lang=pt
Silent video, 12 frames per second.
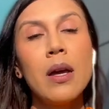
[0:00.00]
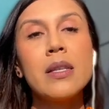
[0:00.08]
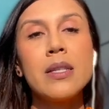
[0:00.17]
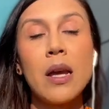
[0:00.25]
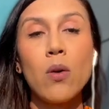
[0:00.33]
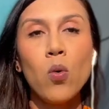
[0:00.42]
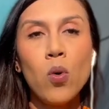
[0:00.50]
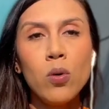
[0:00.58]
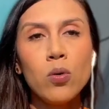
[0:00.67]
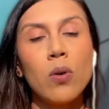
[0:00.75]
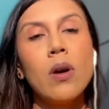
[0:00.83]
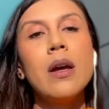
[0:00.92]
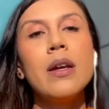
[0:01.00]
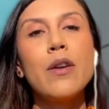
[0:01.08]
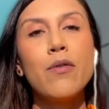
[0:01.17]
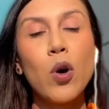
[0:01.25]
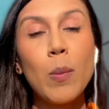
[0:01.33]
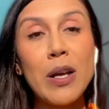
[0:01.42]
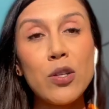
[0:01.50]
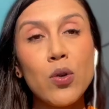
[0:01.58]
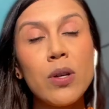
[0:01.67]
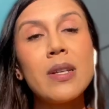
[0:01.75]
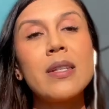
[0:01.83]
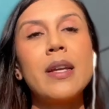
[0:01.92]
Segundo
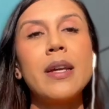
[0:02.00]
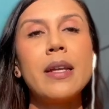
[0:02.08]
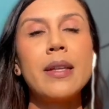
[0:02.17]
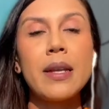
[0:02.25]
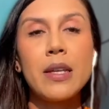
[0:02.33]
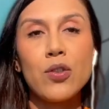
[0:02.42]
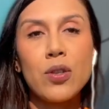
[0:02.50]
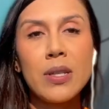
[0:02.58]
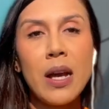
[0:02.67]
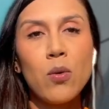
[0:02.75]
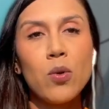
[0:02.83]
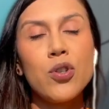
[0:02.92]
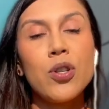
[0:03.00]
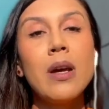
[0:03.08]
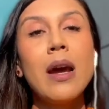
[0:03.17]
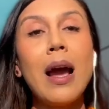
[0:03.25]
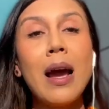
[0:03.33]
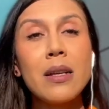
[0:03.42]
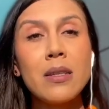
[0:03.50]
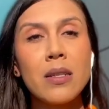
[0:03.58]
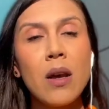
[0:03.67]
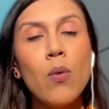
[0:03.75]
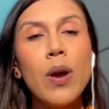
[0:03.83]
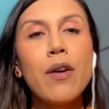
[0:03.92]
informações da Secretaria de Saúde, a
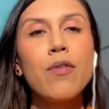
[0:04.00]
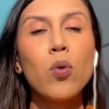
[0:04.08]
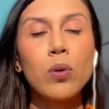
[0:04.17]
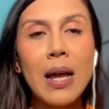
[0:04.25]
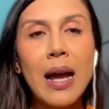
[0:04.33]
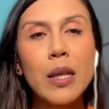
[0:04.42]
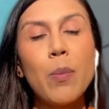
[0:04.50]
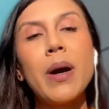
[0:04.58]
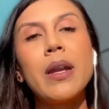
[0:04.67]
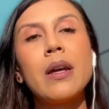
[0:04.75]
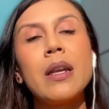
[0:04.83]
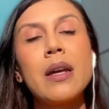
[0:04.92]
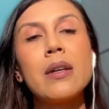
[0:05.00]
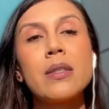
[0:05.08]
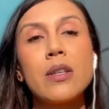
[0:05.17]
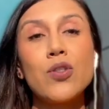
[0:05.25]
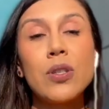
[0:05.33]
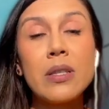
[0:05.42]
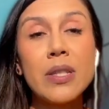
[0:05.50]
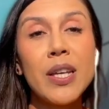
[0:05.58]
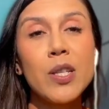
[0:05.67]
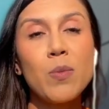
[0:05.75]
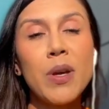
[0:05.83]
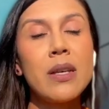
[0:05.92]
ação é voltada para crianças de
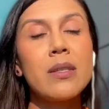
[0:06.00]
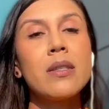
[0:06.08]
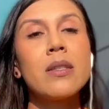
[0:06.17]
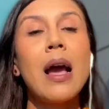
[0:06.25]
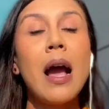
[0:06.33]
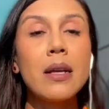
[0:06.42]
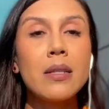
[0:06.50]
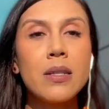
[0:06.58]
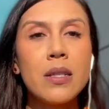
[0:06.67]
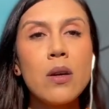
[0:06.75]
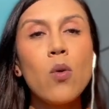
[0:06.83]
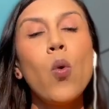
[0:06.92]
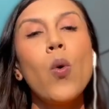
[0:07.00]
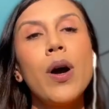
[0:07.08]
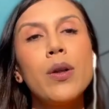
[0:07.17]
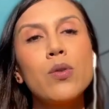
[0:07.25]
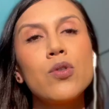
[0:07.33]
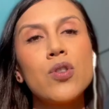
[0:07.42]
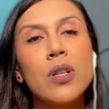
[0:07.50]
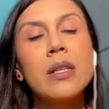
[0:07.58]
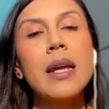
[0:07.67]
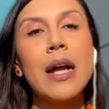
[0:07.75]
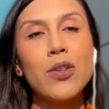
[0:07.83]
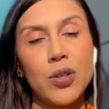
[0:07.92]
seis meses a cinco anos de
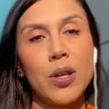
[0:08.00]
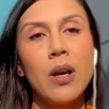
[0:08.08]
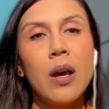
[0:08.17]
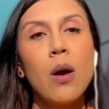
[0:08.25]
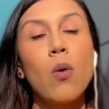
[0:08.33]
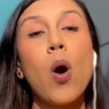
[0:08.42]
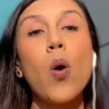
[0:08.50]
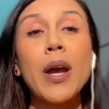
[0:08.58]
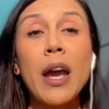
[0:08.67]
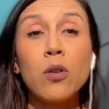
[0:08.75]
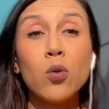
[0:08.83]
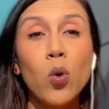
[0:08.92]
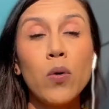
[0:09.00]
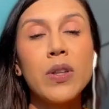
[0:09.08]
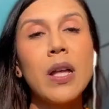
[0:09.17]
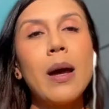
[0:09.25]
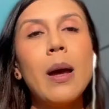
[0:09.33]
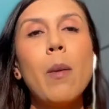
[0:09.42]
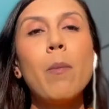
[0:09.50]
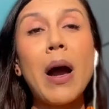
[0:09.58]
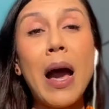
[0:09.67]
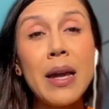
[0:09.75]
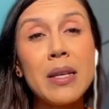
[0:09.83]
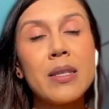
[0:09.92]
idade. Qualquer dúvida,
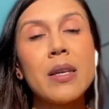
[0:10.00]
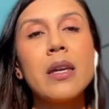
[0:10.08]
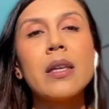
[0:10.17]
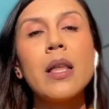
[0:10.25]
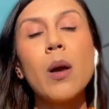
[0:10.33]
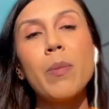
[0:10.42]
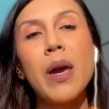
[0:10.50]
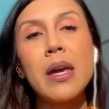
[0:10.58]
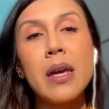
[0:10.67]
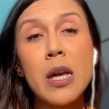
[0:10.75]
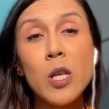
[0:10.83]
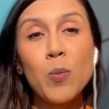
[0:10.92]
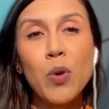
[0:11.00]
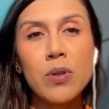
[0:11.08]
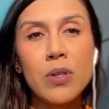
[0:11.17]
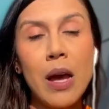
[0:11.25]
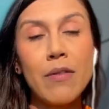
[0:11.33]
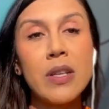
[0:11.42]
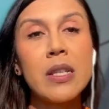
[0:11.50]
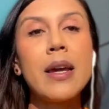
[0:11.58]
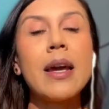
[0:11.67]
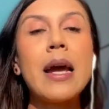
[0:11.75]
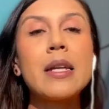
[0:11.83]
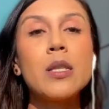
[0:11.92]
pais e também responsáveis
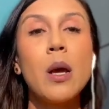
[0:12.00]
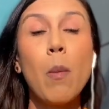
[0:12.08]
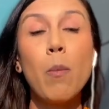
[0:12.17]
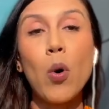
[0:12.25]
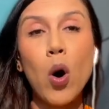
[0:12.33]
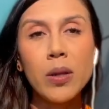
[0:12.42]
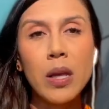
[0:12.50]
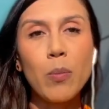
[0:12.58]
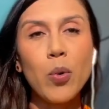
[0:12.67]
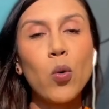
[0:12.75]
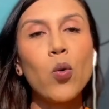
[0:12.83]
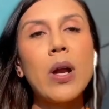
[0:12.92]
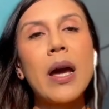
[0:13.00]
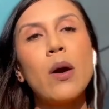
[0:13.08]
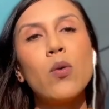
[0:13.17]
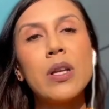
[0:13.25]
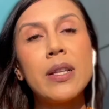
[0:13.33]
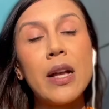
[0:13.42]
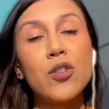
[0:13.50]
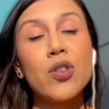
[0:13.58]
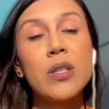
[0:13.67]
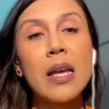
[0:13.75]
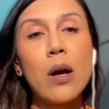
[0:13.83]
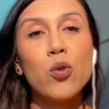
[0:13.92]
legais podem procurar a unidade de
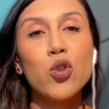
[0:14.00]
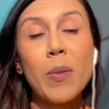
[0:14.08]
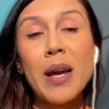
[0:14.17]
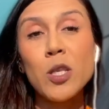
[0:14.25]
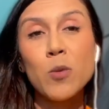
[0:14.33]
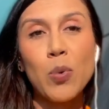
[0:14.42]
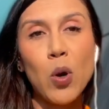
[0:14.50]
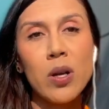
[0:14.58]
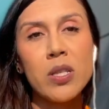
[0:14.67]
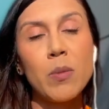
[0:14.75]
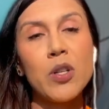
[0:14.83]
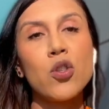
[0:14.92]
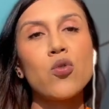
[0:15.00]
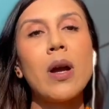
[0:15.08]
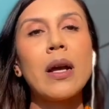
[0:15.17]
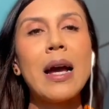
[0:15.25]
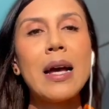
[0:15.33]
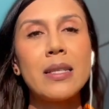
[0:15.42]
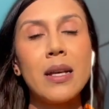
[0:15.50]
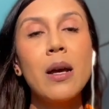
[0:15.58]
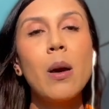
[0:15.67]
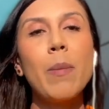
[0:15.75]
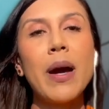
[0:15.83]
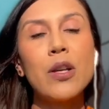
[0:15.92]
saúde mais próxima de sua casa
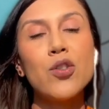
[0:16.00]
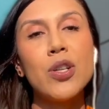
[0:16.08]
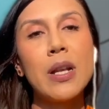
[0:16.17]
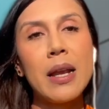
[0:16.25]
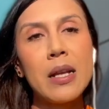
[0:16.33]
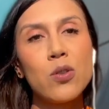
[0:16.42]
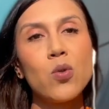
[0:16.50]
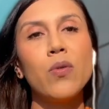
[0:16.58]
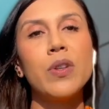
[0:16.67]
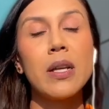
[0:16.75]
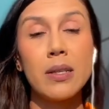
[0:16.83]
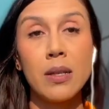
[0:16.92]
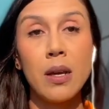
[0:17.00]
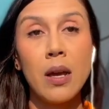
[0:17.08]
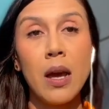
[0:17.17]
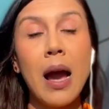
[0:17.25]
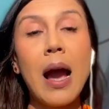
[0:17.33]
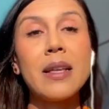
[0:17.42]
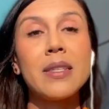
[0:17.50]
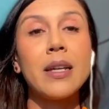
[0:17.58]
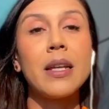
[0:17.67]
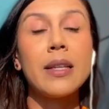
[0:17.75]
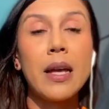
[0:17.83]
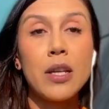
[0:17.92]
para tirar as dúvidas. A
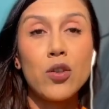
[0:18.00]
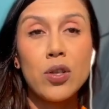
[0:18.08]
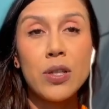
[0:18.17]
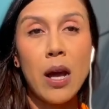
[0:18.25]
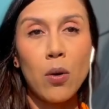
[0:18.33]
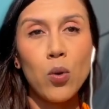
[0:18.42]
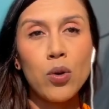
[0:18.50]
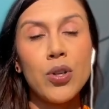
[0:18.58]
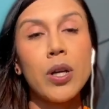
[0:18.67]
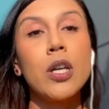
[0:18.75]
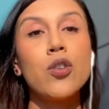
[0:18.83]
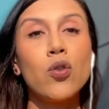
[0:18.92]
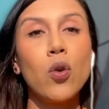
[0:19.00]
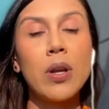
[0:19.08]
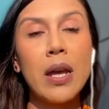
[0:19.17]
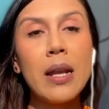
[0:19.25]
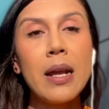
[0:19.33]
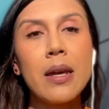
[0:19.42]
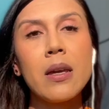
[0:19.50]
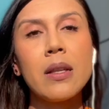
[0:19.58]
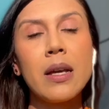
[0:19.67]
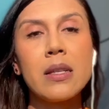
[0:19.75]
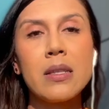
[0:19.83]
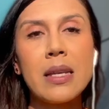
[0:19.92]
Secretaria de Saúde aqui de Lorena ainda
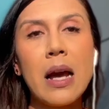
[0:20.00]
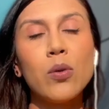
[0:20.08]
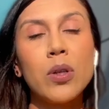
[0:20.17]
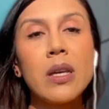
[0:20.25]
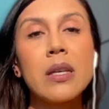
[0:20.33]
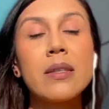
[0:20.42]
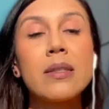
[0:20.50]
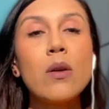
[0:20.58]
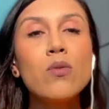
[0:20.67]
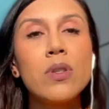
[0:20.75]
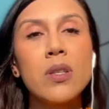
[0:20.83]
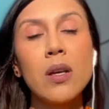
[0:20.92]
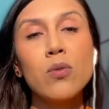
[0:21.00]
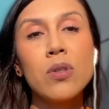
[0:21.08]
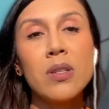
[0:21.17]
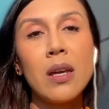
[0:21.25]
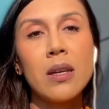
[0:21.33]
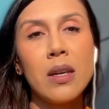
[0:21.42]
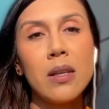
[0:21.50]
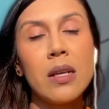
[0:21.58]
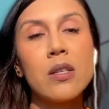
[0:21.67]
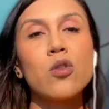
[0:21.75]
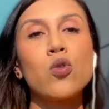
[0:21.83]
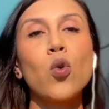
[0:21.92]
ressalta que estão sendo
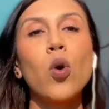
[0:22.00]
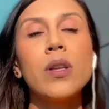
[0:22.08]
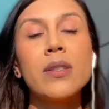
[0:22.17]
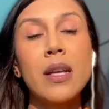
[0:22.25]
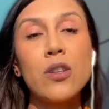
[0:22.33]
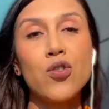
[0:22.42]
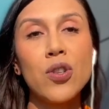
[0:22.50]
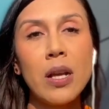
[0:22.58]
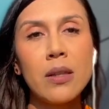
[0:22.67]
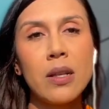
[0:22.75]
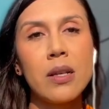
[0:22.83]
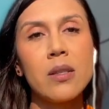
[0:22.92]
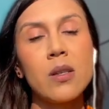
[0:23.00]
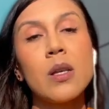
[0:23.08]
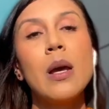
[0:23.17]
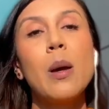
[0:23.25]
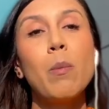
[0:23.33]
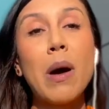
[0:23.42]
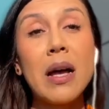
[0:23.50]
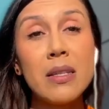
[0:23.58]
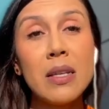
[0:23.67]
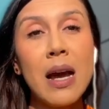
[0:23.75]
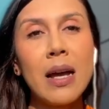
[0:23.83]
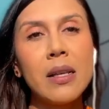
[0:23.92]
seguidas todas as diretrizes
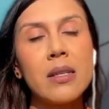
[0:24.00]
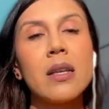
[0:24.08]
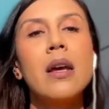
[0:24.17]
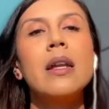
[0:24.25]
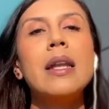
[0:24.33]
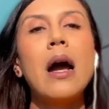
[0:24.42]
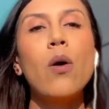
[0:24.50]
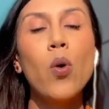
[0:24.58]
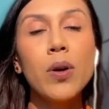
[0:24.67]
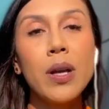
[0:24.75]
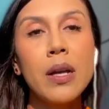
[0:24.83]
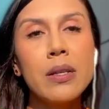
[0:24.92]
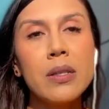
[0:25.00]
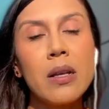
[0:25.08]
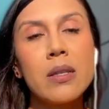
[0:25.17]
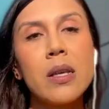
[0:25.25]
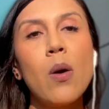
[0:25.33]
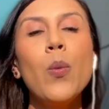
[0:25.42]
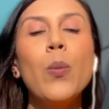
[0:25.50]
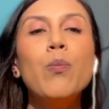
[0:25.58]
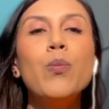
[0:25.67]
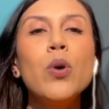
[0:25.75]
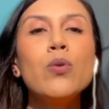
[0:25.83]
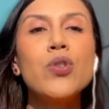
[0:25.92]
baseadas na Organização
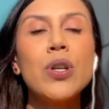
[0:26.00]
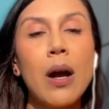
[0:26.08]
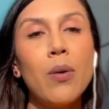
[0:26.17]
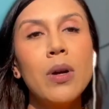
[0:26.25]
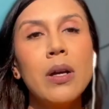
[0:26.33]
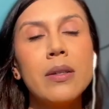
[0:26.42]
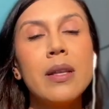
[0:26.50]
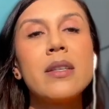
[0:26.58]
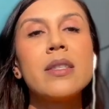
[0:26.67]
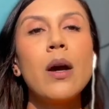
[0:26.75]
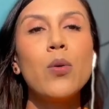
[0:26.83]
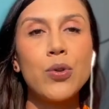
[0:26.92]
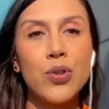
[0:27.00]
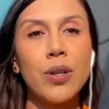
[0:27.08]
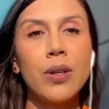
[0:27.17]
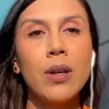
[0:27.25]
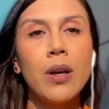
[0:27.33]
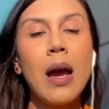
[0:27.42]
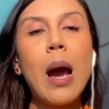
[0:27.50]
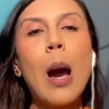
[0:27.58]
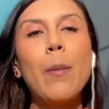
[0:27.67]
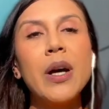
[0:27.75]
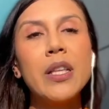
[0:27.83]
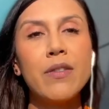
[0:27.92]
Mundial da Saúde.
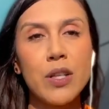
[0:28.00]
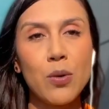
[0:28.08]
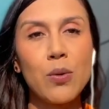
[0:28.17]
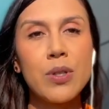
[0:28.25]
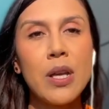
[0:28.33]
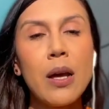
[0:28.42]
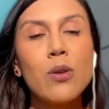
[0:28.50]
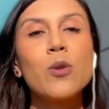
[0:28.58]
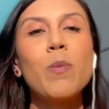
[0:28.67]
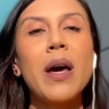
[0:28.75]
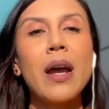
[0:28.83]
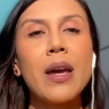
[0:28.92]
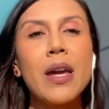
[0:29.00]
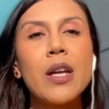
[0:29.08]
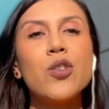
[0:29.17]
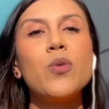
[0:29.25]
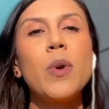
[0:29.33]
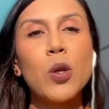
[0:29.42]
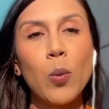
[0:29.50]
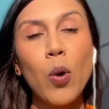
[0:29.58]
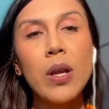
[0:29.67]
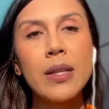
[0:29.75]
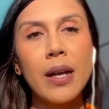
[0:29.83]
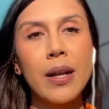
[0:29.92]
Amanda Vasconcelos para a Rede
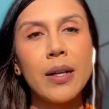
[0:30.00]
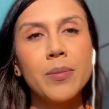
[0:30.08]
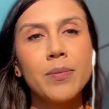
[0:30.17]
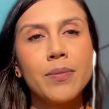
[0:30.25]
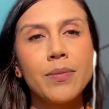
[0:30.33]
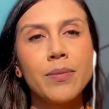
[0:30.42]
Metropolitana.